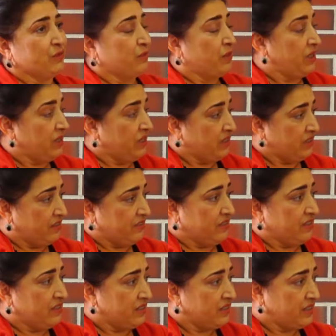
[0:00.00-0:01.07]

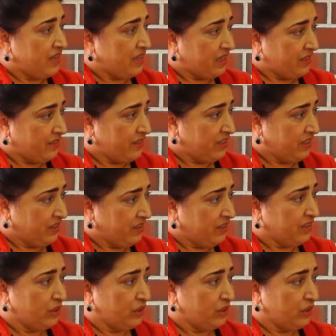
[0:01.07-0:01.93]
молитвы, заговоры,